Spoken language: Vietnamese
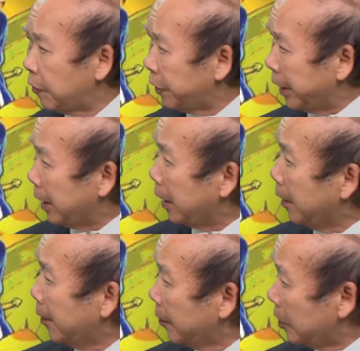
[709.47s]
vị
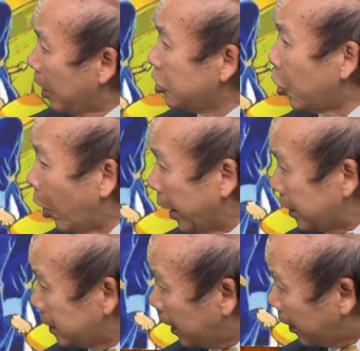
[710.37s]
tướng giỏi ngày xưa